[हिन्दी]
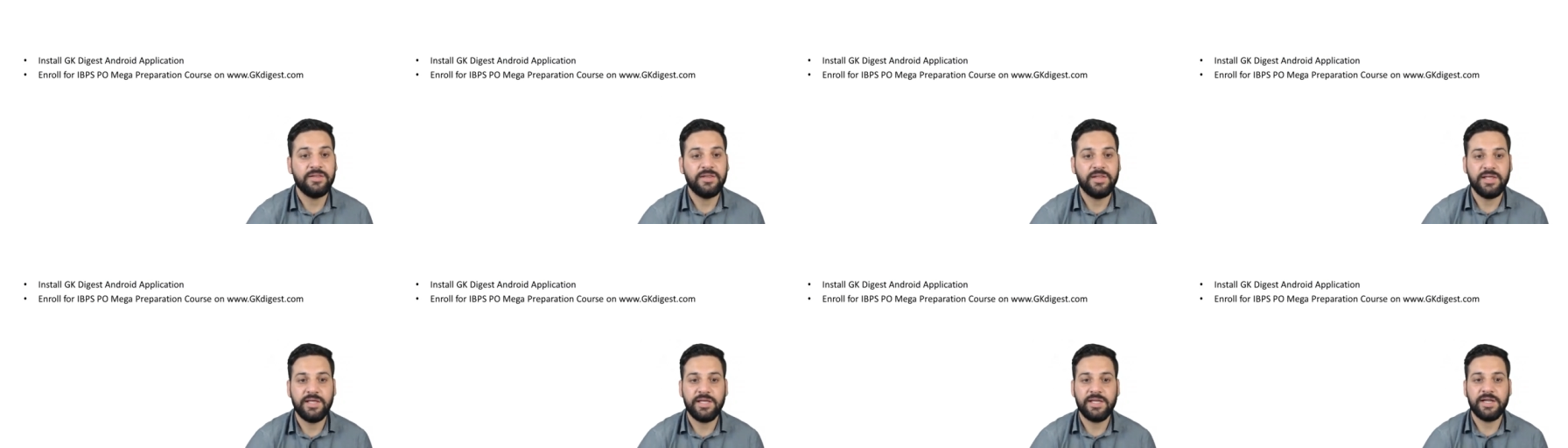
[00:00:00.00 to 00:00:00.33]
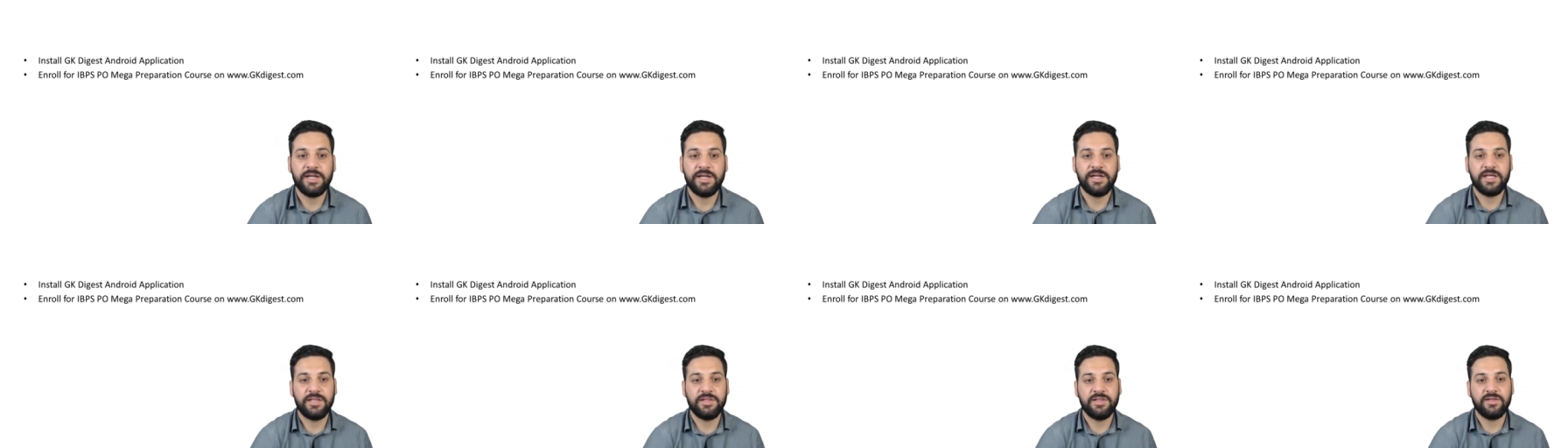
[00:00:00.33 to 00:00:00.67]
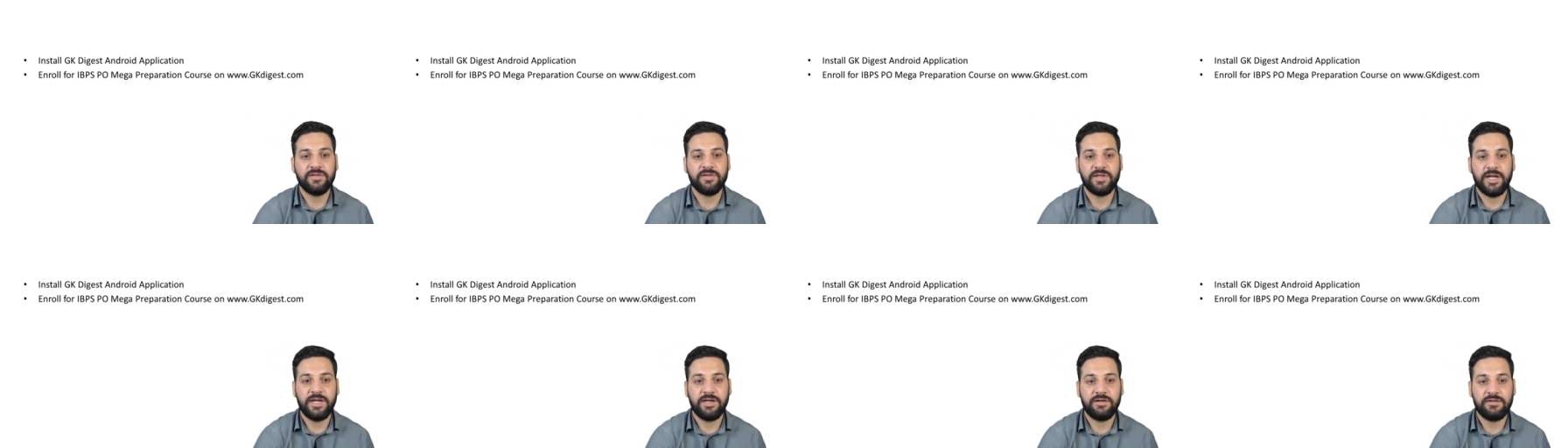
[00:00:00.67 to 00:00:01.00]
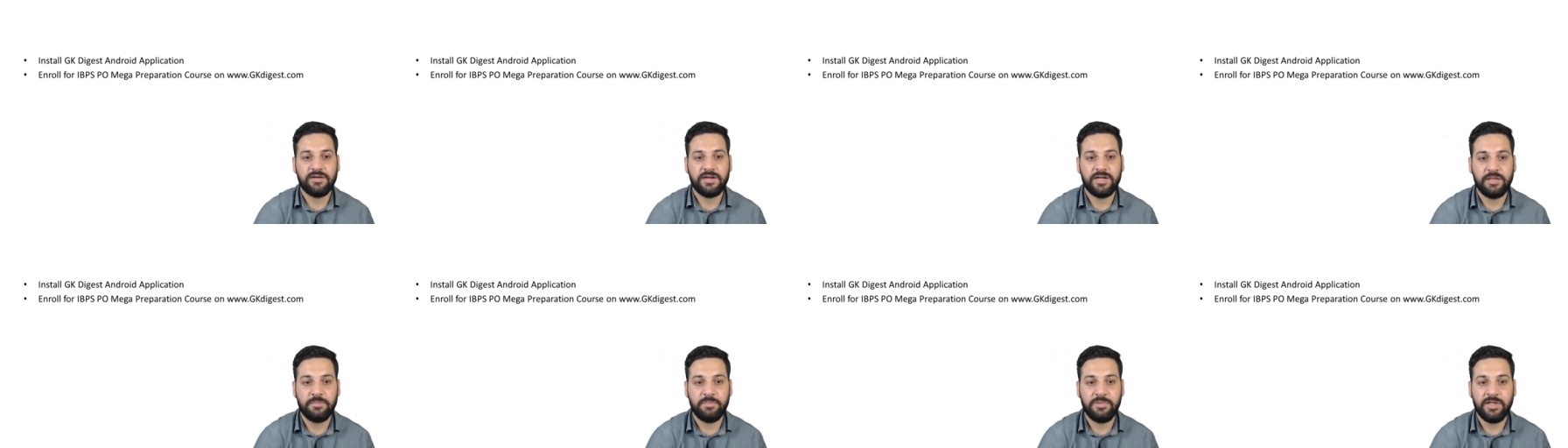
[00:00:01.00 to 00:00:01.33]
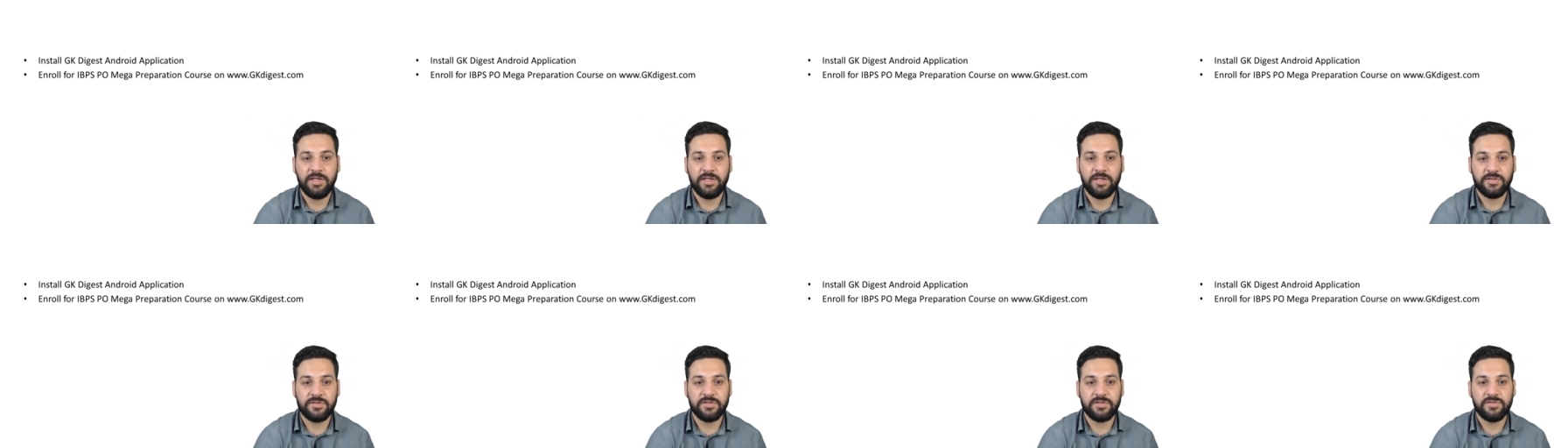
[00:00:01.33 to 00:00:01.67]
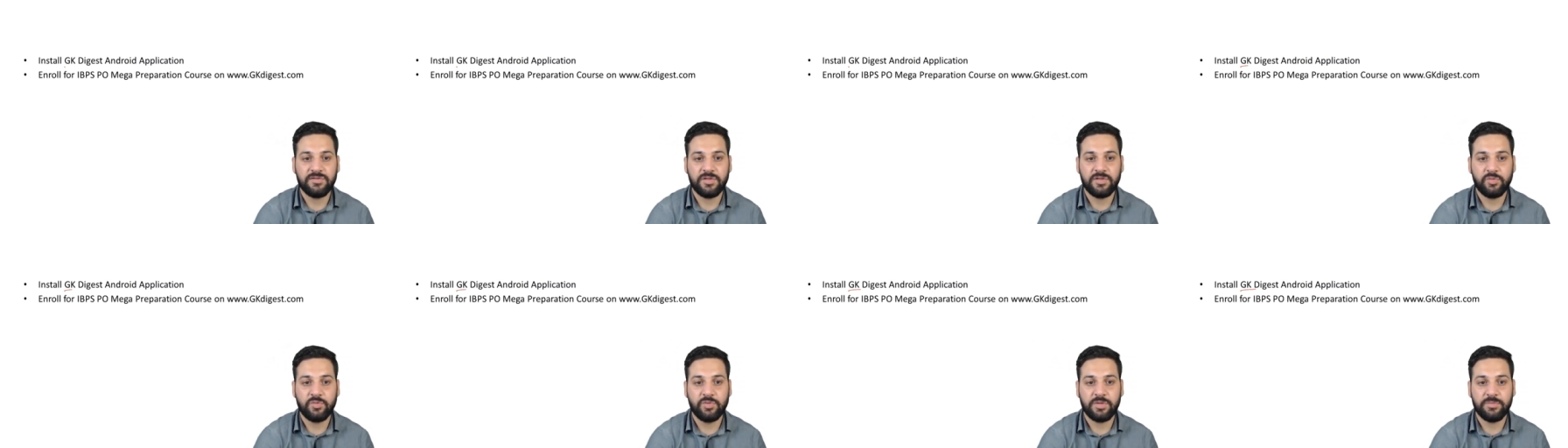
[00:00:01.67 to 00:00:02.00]
जीके डाइजेस्ट एंड्रॉयड एप्लीकेशन
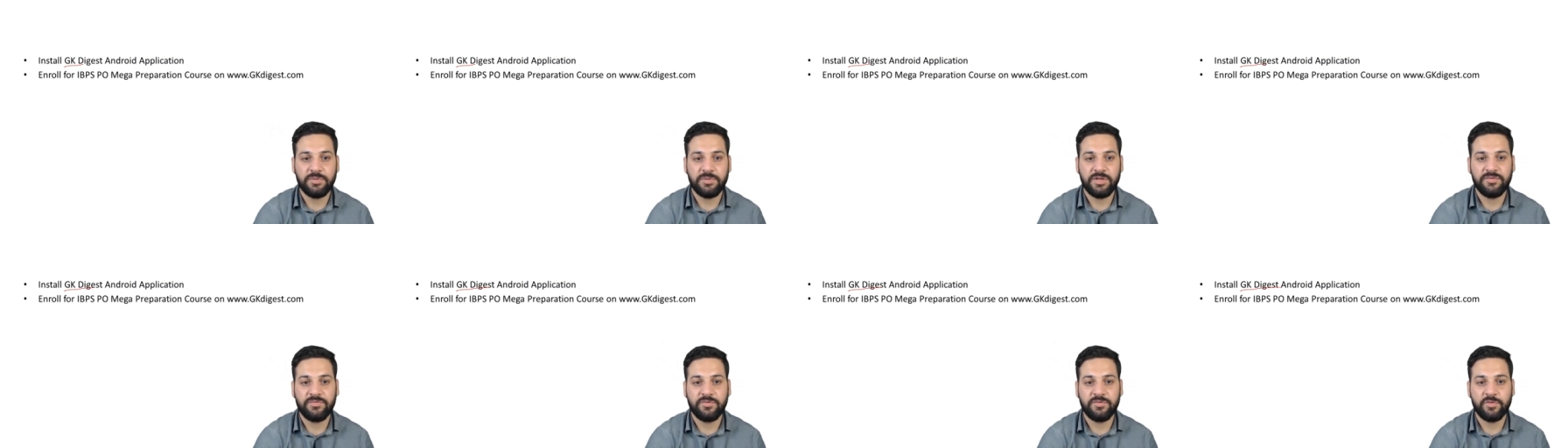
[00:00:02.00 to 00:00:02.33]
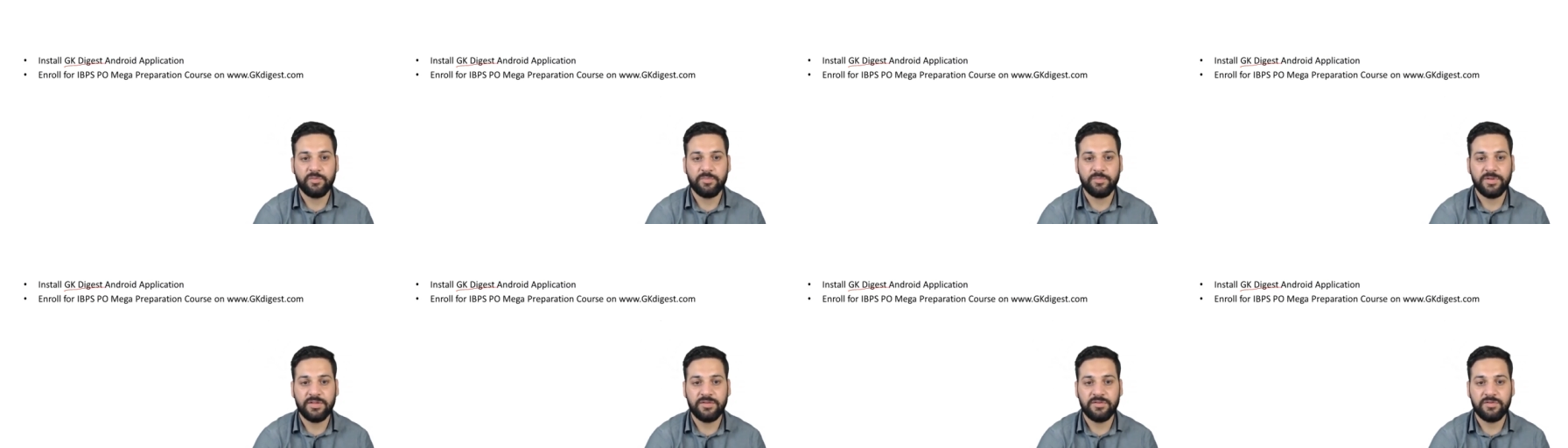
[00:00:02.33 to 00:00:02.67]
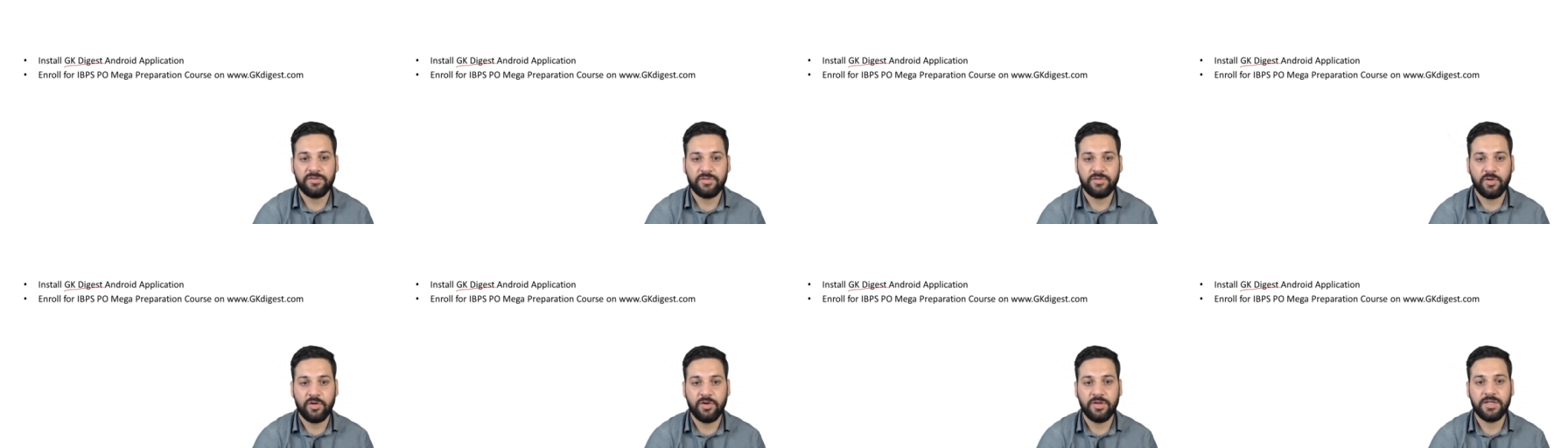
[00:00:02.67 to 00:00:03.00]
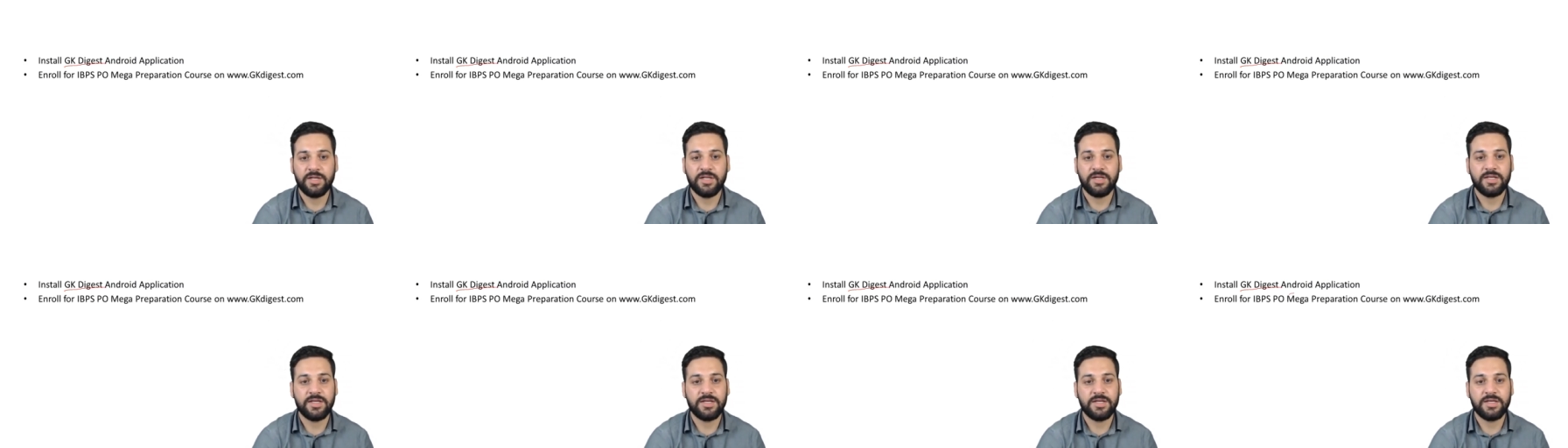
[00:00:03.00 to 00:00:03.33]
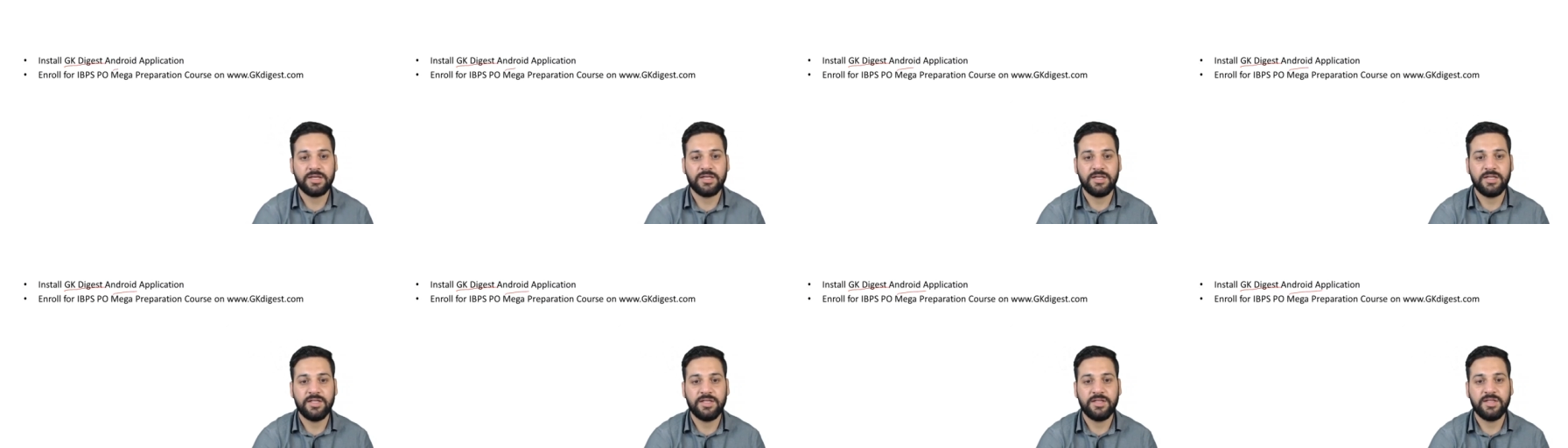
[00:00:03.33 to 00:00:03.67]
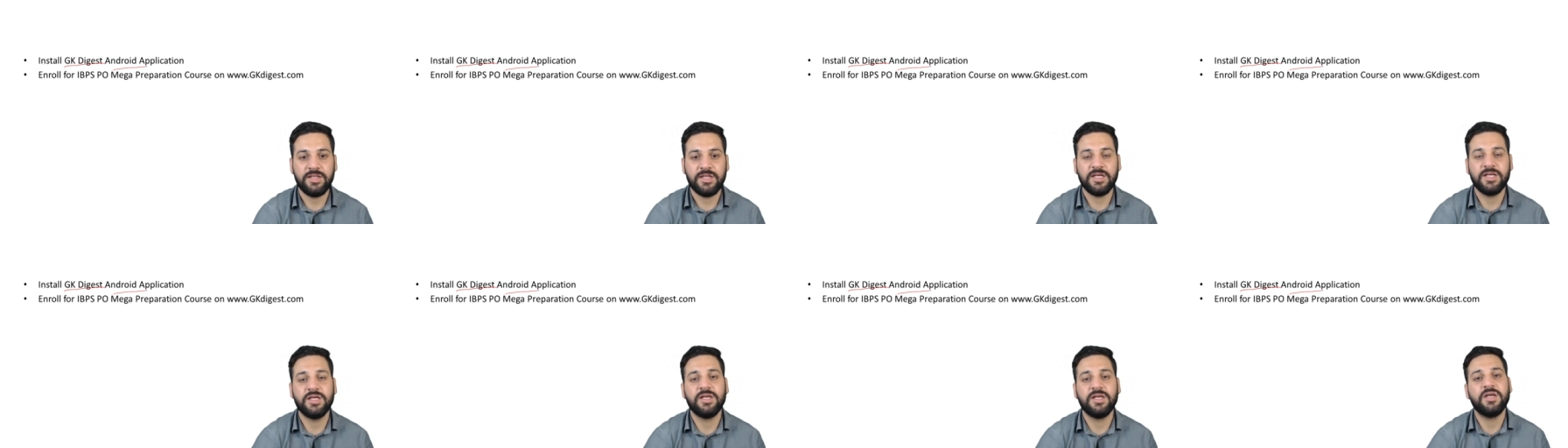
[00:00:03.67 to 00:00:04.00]
ज़रूर अपने फ़ोन पे इंस्टॉल करके रख
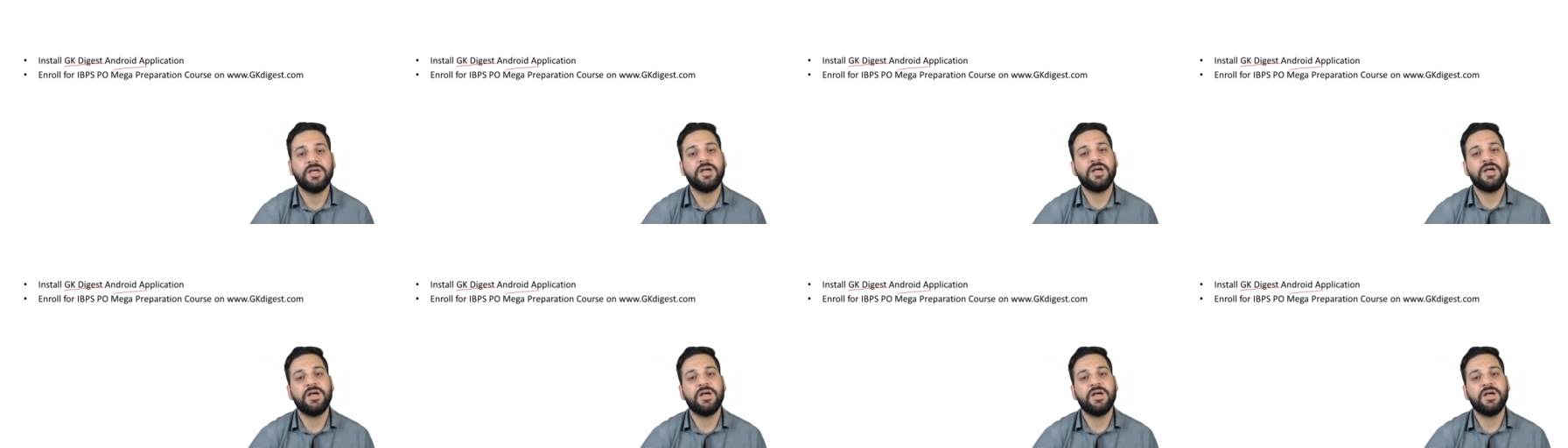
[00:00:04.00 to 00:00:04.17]
लीजिए